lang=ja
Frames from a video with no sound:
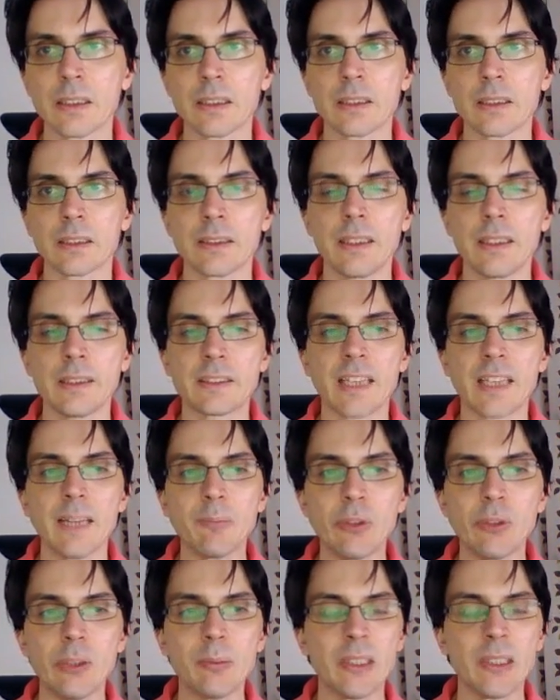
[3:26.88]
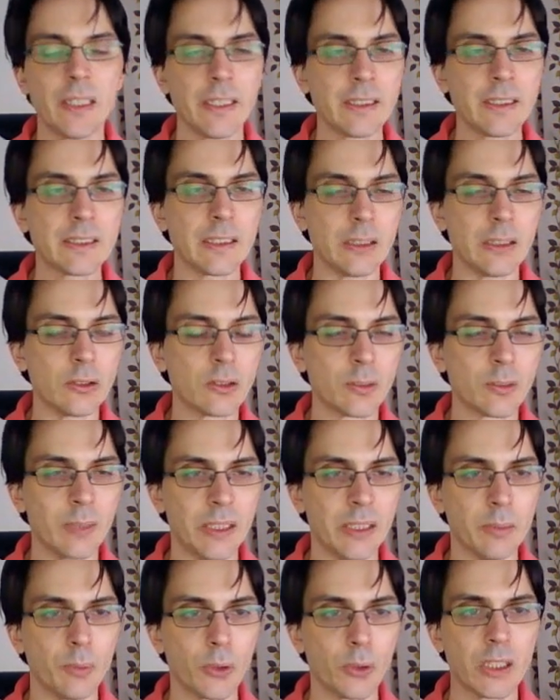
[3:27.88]
で、タイムリミットエクシーデド、つま
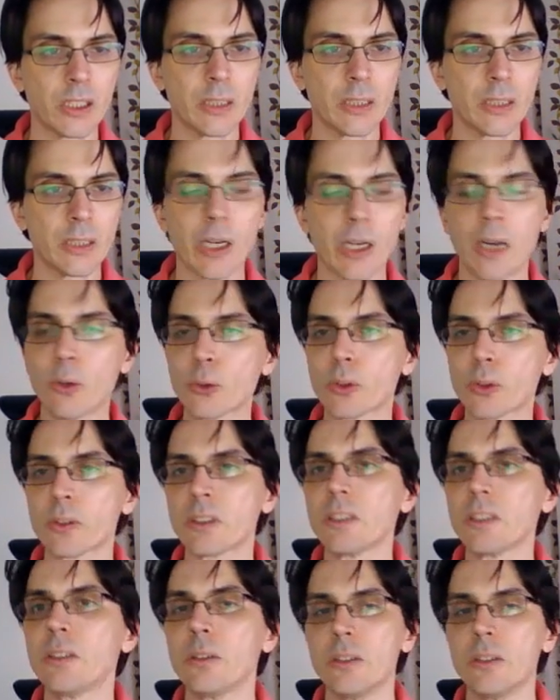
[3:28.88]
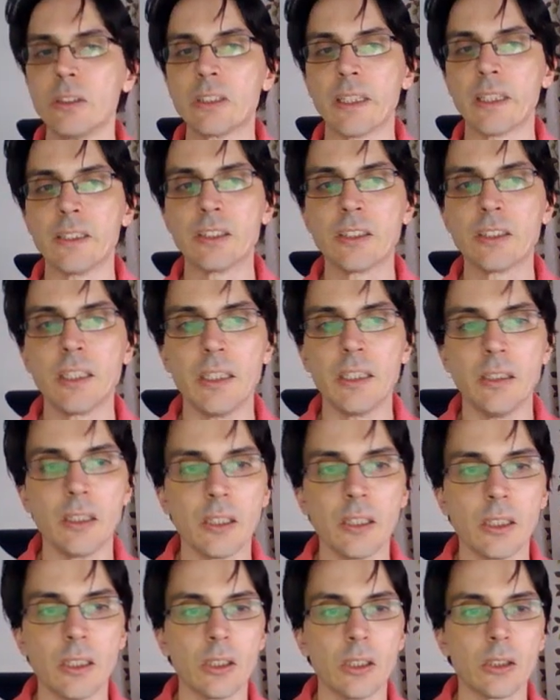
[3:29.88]
りプログラムが遅すぎるに対して、
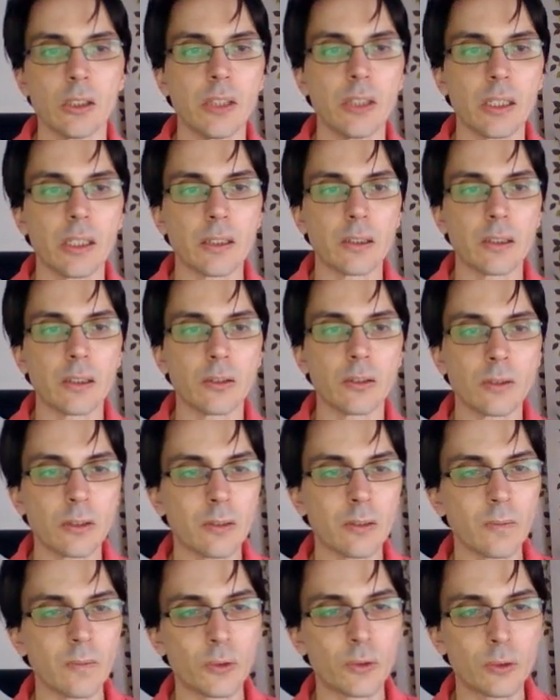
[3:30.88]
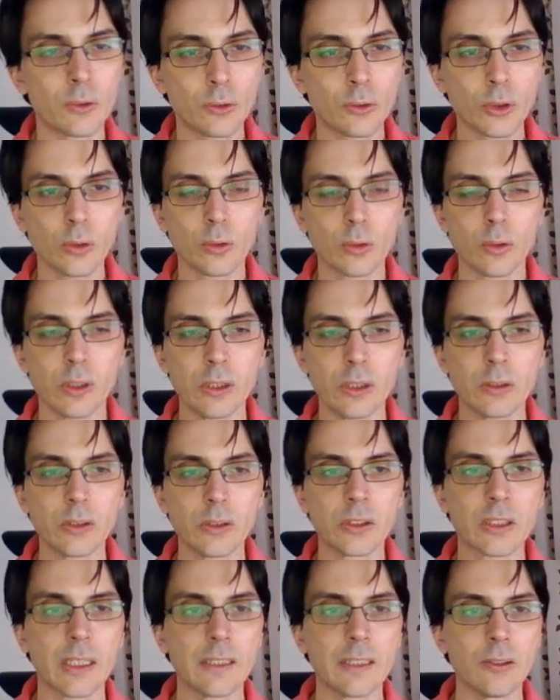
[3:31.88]
なんか、ちょっといく
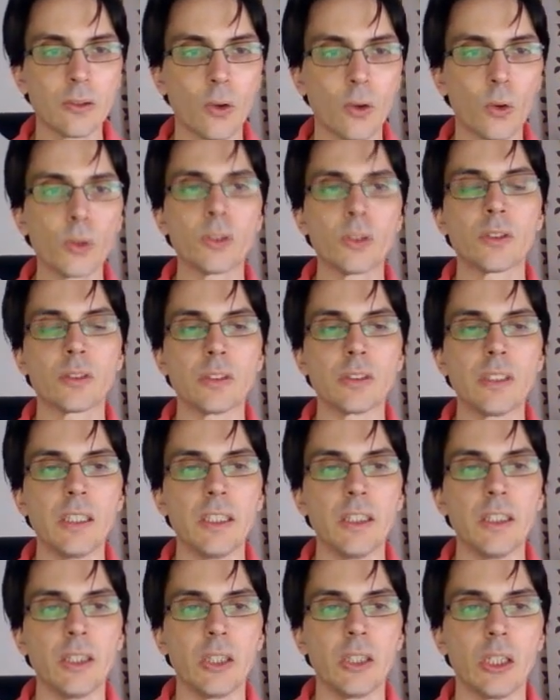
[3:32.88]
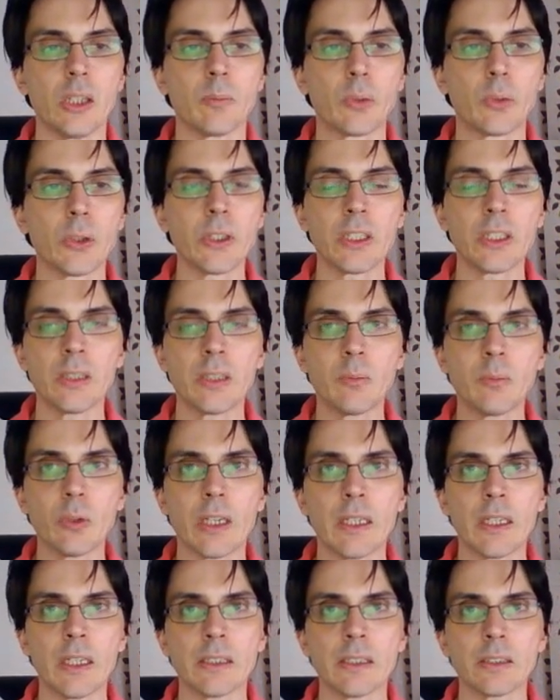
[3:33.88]
つかのコツで、プログラム
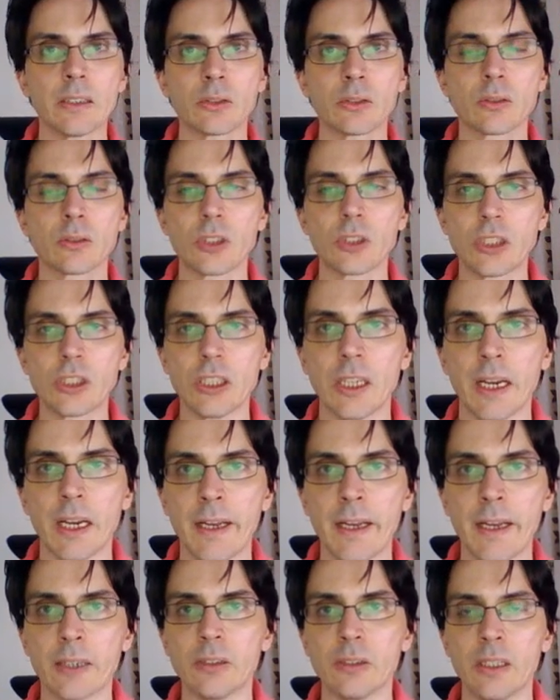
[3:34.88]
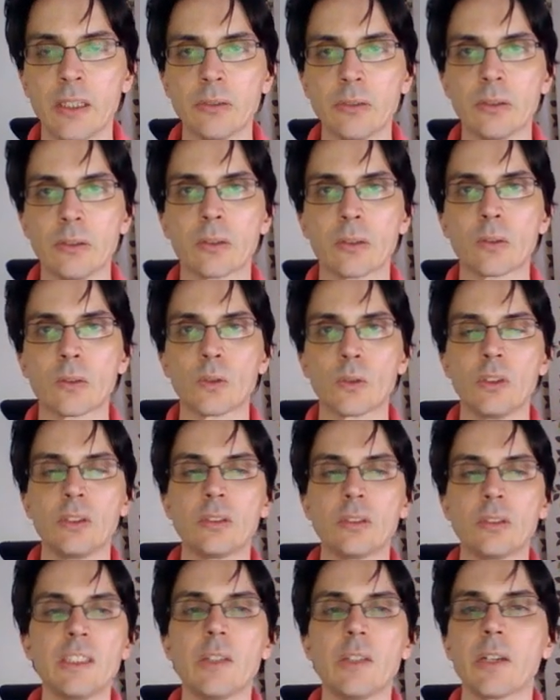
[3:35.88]
が少し早くなることに
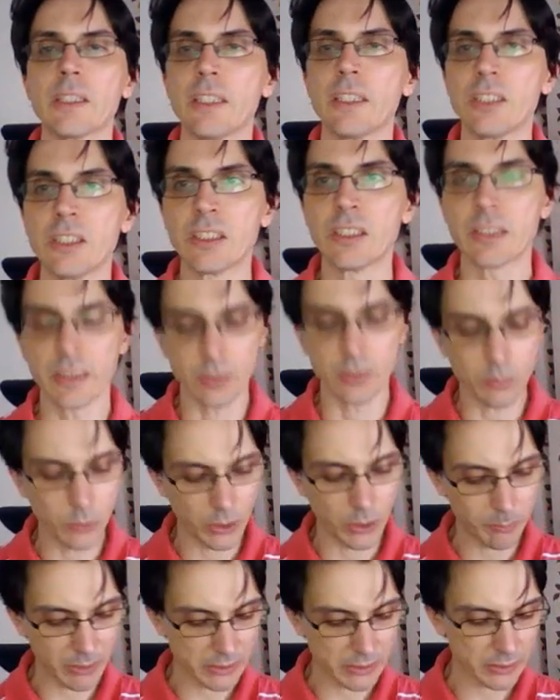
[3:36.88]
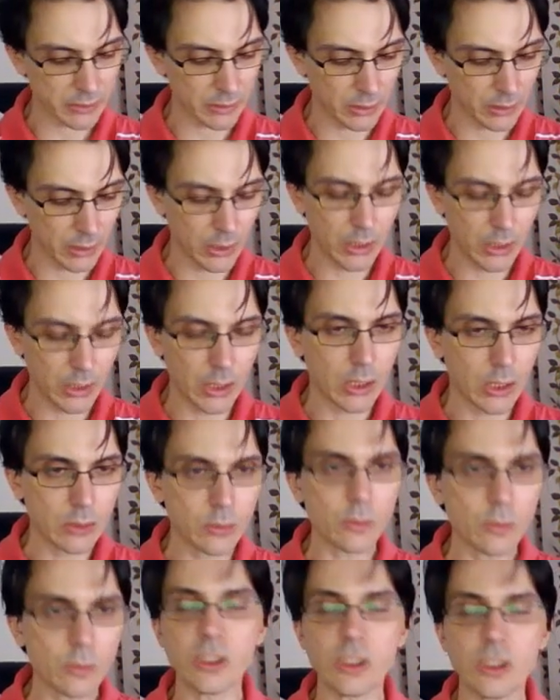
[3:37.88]
ついてお話ししたいと思います。
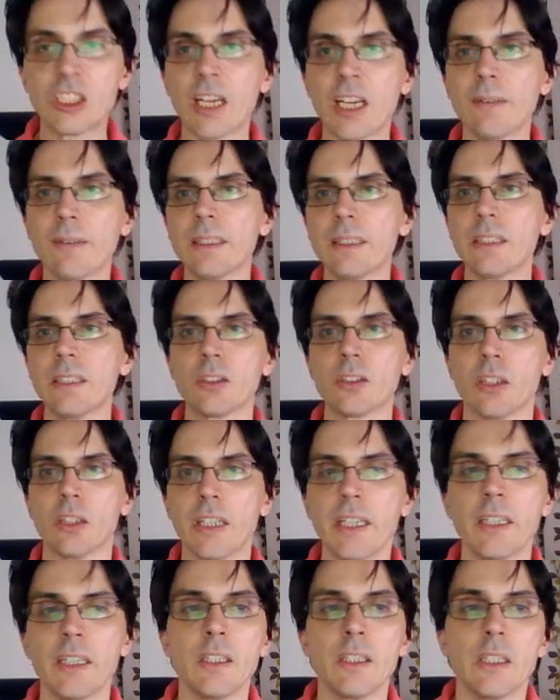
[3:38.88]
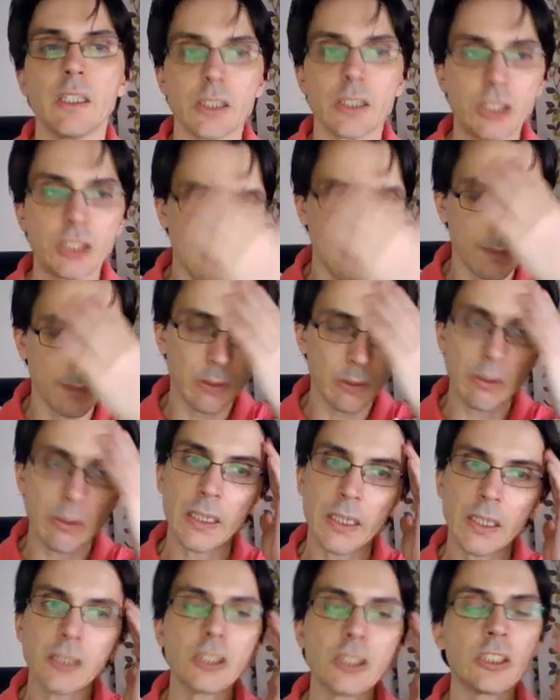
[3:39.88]
特に Java ですよね。Java
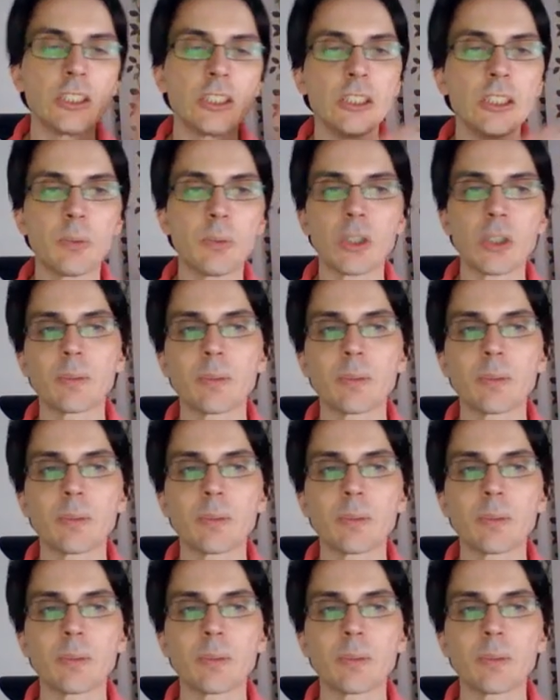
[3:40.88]
は C++ と比